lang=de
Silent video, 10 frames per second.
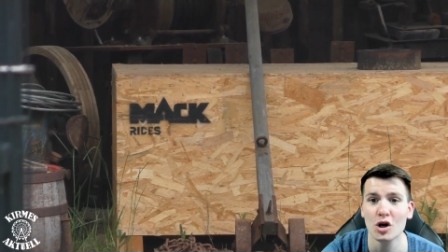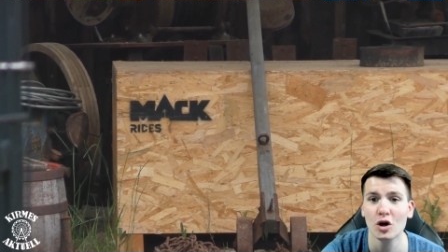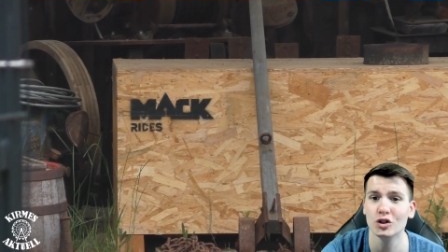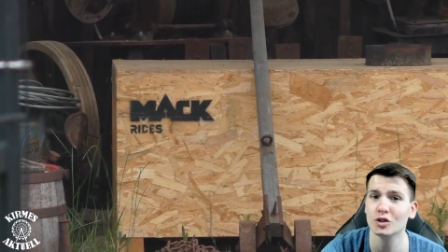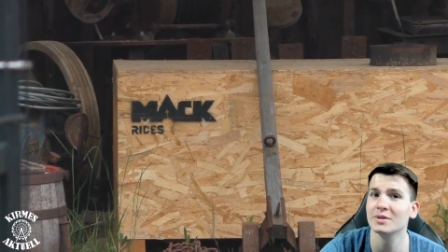
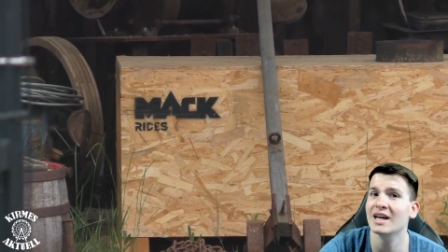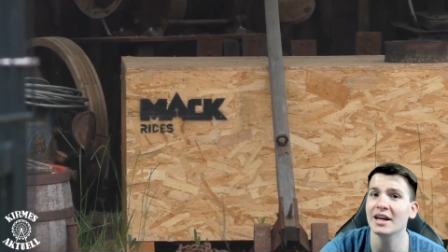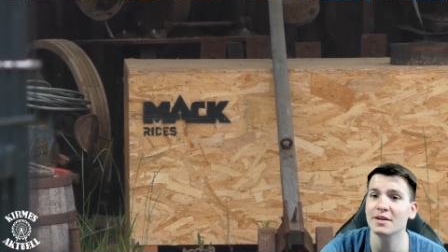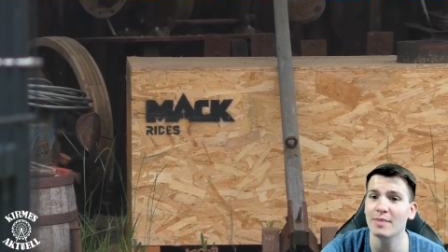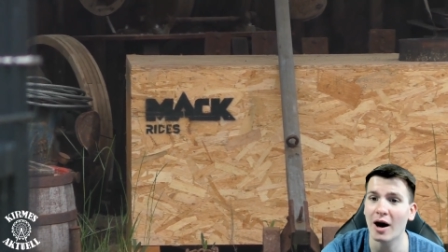Und somit kann
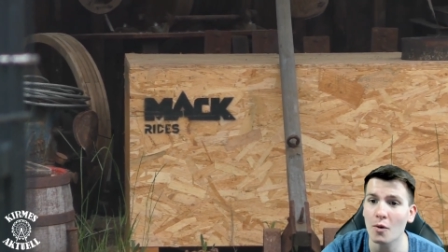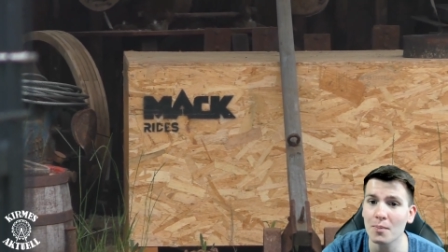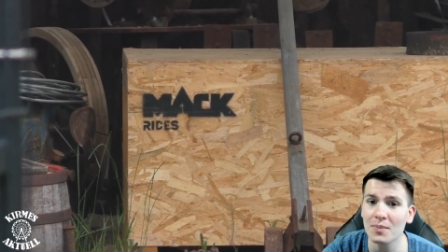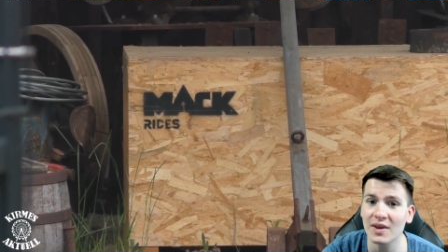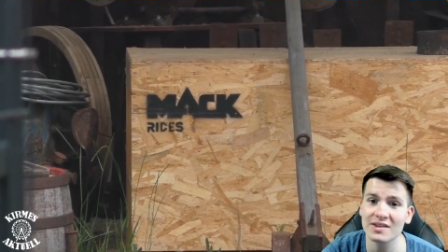ich
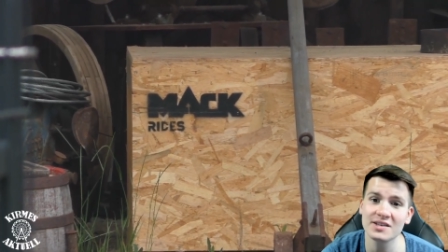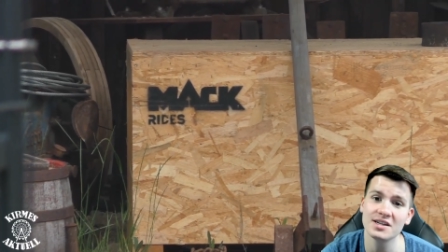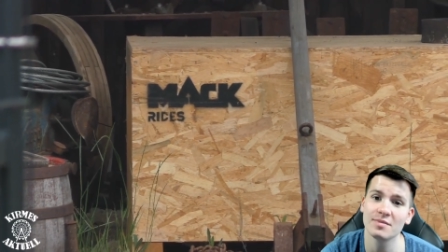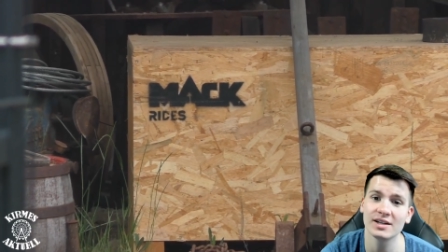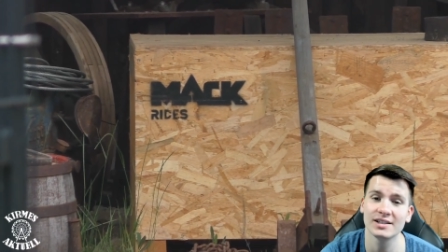behaupten, dass die
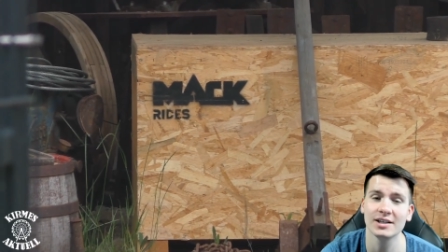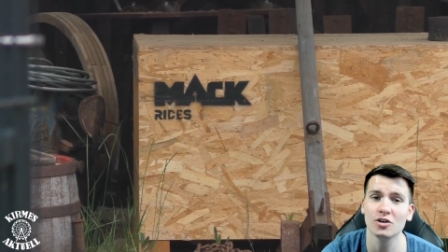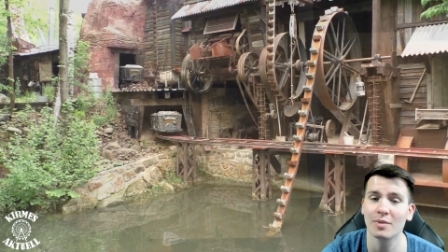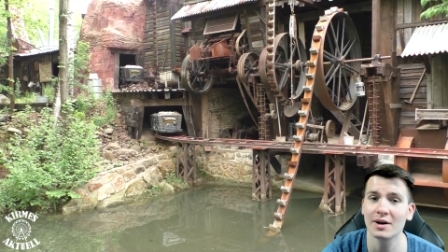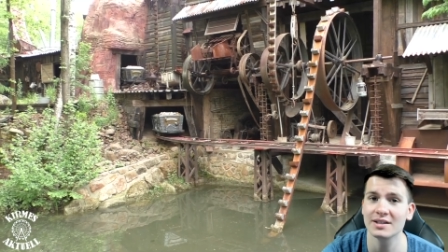
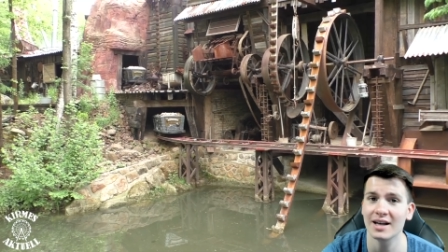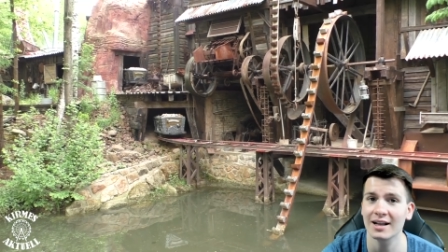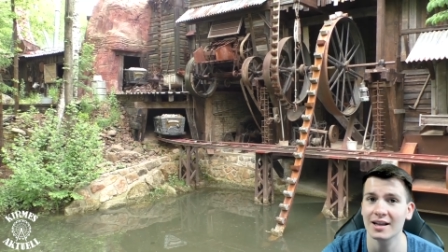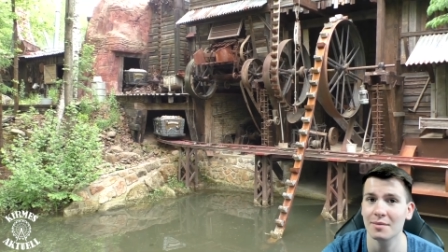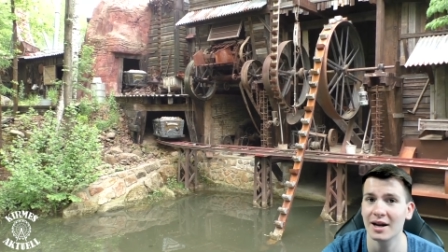Thematisierung bei dieser
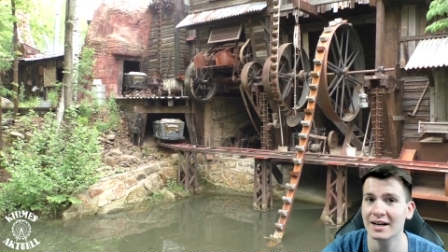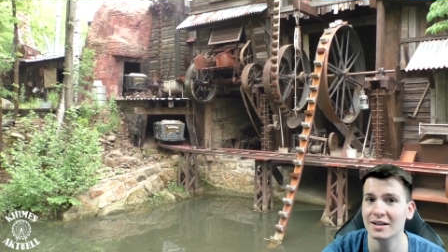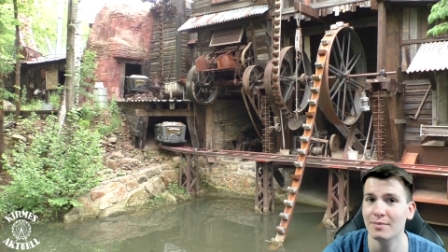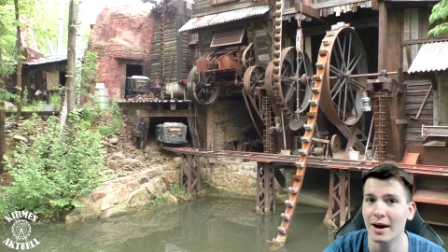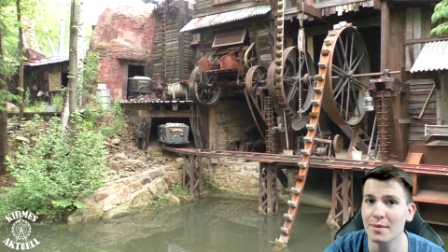Achterbahn eigentlich
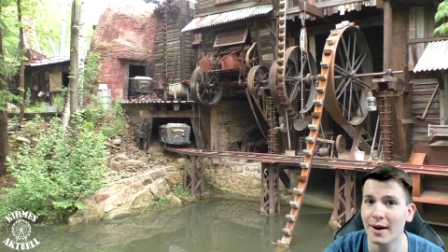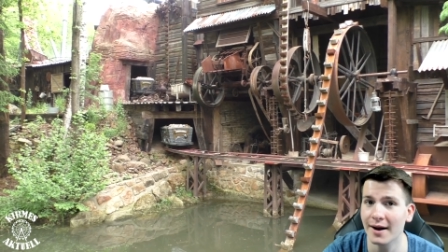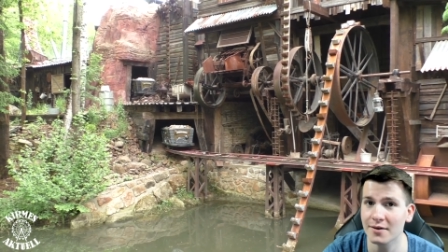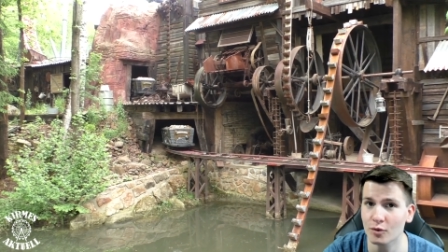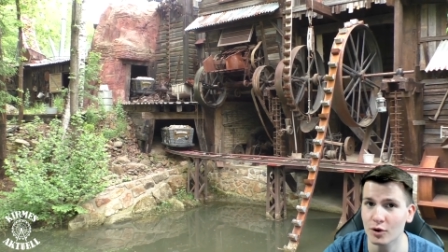
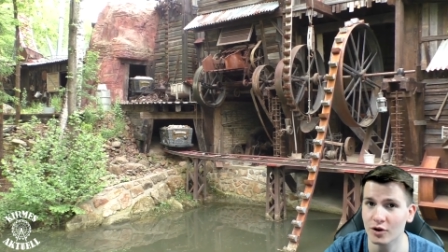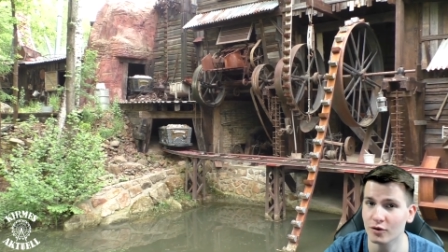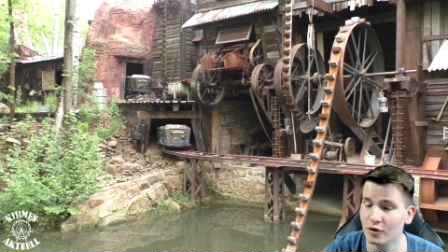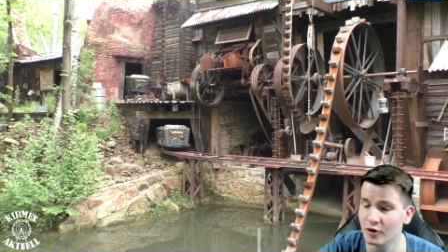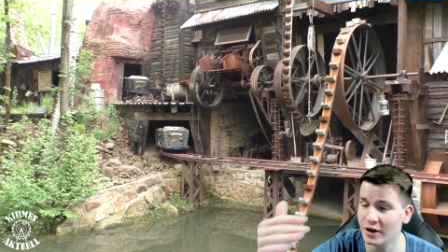beibehalten wurde,
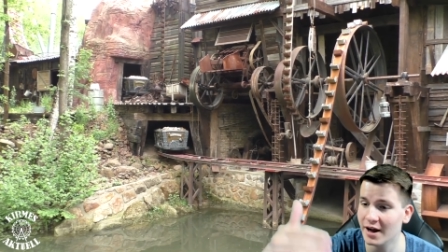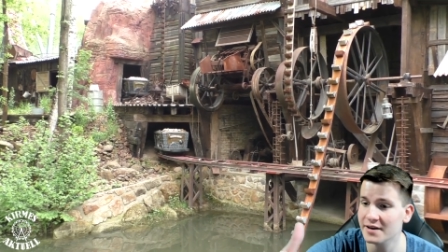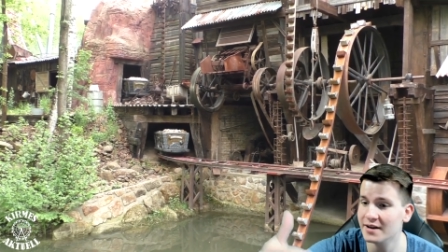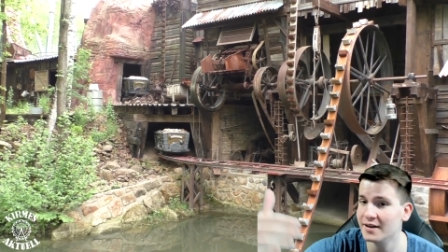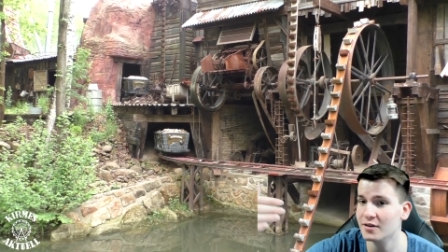sowohl von der
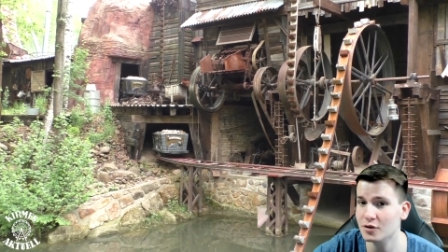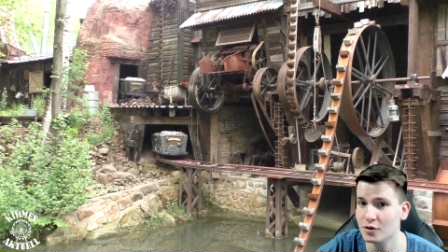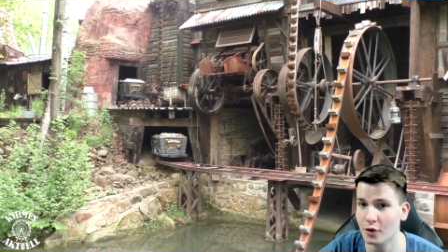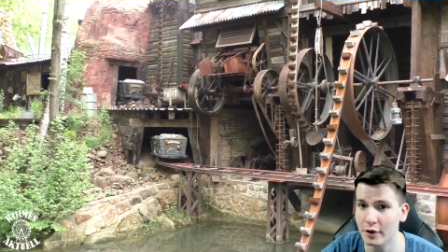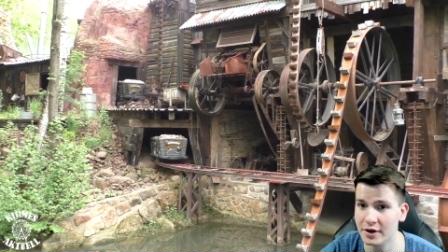alten als auch zur
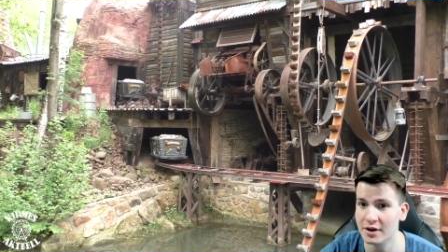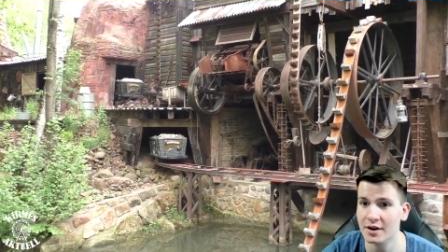neuen.